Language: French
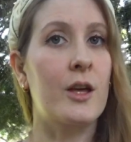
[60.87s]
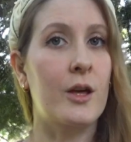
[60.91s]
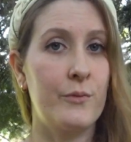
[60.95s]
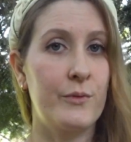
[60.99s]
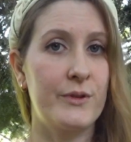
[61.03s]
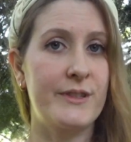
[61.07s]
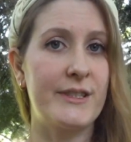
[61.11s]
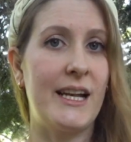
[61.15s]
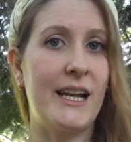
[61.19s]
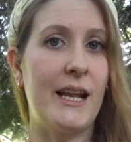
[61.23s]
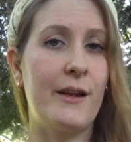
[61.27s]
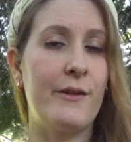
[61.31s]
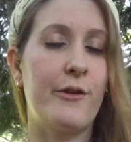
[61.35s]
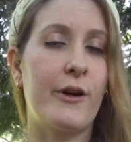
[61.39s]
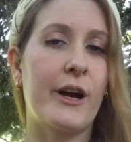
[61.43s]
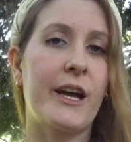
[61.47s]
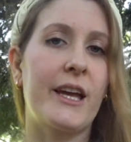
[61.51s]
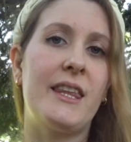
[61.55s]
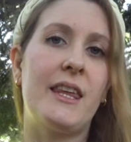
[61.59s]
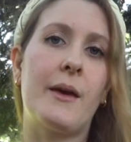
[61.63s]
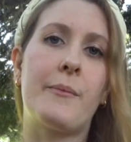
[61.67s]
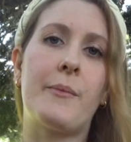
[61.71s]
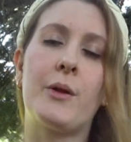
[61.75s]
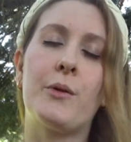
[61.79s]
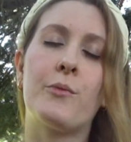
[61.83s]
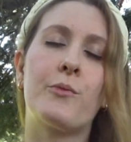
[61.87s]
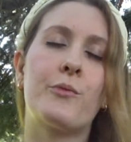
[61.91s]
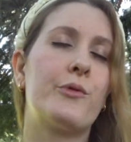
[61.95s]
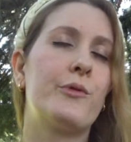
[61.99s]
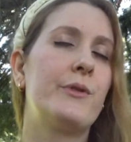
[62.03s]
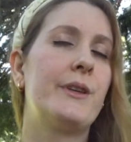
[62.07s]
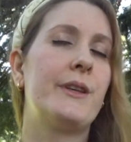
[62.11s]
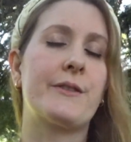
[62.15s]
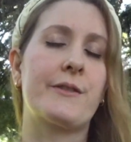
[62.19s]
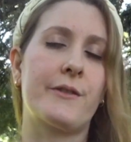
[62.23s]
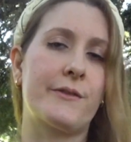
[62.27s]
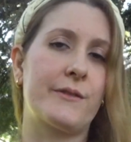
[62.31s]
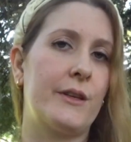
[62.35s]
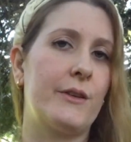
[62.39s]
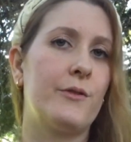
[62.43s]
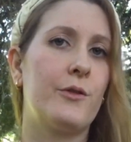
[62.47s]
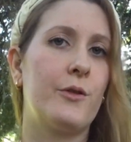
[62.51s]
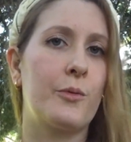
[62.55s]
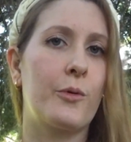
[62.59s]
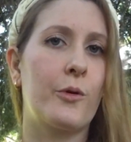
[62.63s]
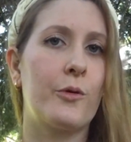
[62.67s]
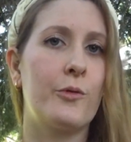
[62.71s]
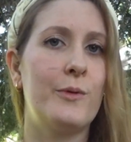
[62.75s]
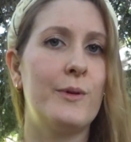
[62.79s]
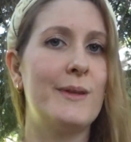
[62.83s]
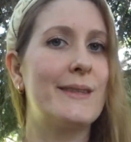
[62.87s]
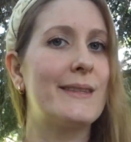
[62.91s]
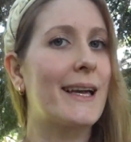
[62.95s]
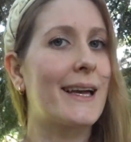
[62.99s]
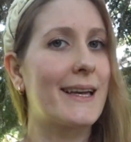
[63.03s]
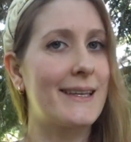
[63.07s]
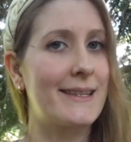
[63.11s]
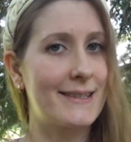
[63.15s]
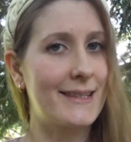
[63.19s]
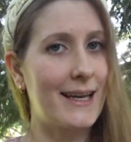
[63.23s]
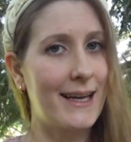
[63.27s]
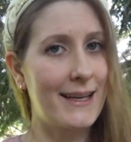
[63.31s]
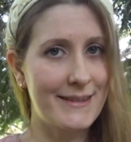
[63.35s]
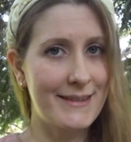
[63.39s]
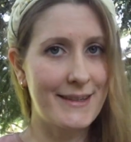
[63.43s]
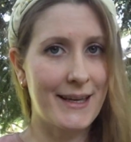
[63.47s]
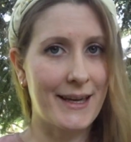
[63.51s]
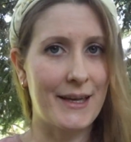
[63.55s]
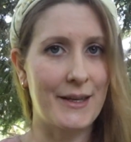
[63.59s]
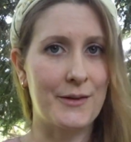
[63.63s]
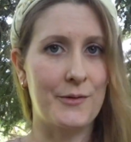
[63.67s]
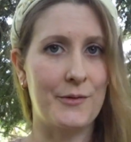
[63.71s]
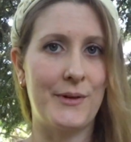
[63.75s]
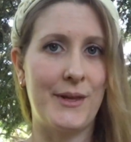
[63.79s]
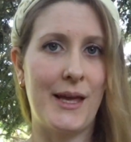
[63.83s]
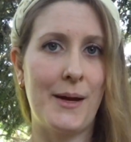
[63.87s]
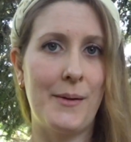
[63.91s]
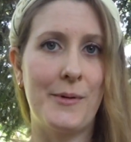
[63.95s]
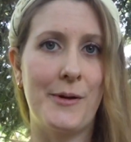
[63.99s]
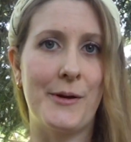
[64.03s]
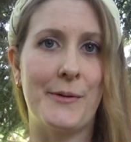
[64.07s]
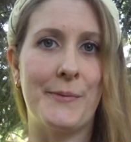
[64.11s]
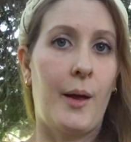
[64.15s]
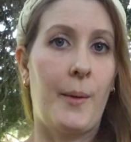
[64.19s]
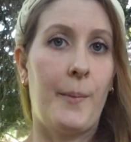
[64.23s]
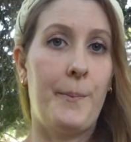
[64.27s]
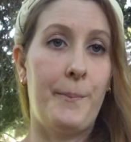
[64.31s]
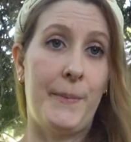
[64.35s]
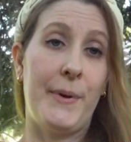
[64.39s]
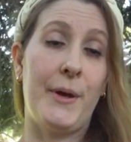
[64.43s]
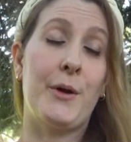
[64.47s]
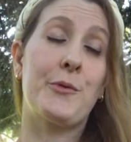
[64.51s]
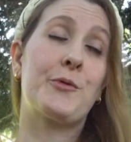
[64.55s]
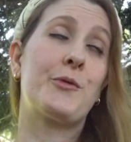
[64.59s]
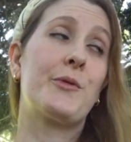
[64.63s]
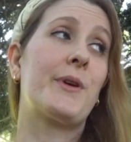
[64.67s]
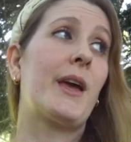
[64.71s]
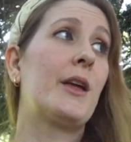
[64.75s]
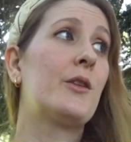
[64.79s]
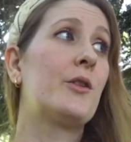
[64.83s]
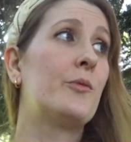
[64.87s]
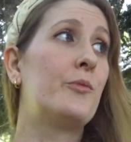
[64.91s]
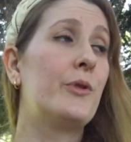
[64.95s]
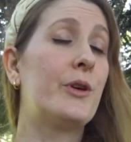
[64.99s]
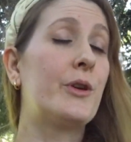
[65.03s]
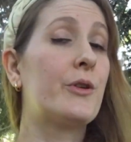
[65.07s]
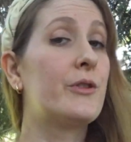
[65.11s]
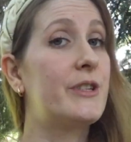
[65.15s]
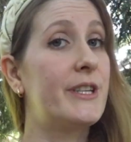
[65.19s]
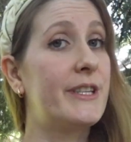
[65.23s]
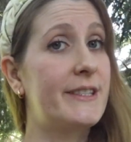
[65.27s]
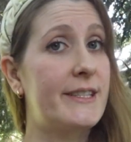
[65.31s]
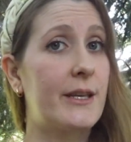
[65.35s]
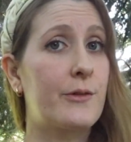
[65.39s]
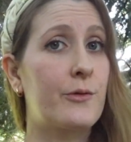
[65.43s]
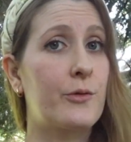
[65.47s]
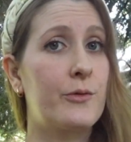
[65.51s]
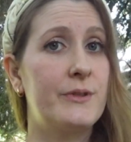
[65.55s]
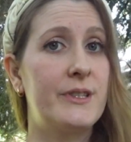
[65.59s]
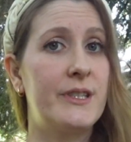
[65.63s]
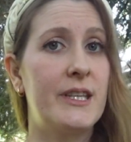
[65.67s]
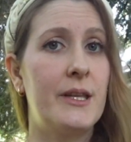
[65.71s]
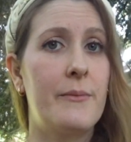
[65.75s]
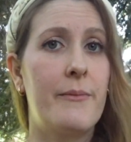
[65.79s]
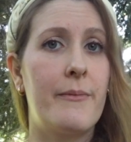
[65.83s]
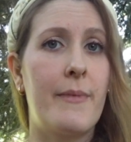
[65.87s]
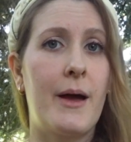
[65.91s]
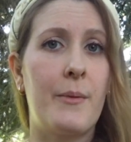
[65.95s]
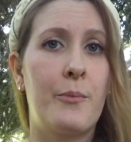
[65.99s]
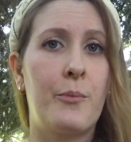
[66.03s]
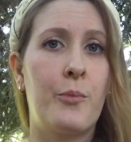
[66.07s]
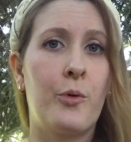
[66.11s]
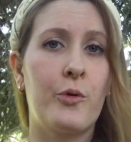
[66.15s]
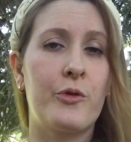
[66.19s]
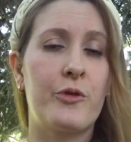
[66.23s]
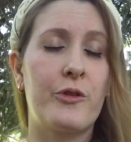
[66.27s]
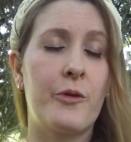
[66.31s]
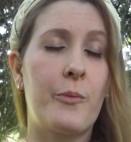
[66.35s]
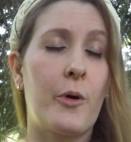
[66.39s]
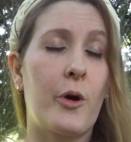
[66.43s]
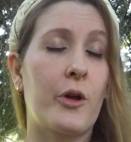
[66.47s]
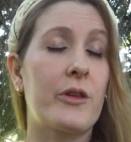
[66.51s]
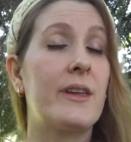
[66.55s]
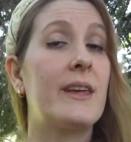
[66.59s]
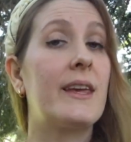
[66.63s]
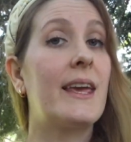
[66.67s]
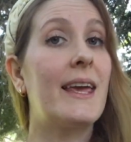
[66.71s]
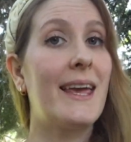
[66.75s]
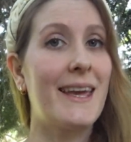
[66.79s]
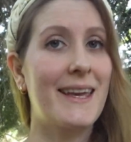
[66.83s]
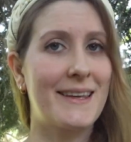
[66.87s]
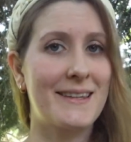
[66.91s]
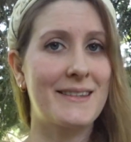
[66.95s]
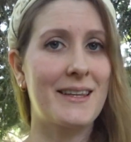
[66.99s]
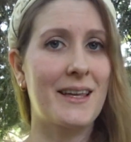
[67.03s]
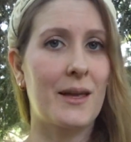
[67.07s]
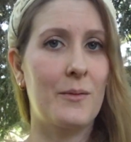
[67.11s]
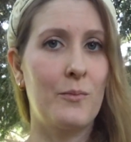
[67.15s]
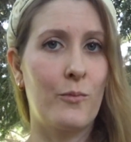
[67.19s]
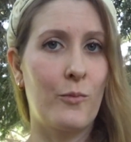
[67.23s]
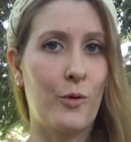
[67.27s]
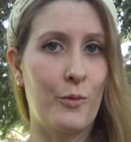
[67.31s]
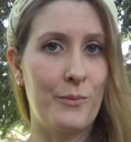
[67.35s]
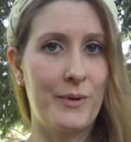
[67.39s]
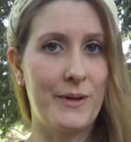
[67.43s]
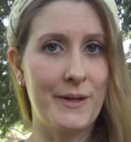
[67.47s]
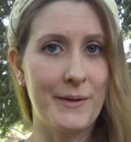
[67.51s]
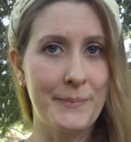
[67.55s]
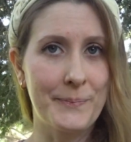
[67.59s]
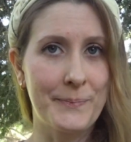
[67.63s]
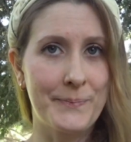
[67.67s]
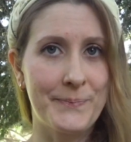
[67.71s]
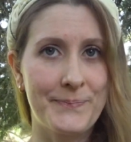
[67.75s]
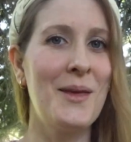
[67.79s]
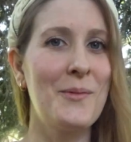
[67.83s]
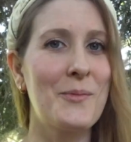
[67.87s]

Comme vous allez le voir, il n'y a pas non plus des centaines de produits, ça reste assez raisonnable. Mais en tout cas, depuis que j'ai cette routine, ma peau se porte extrêmement bien.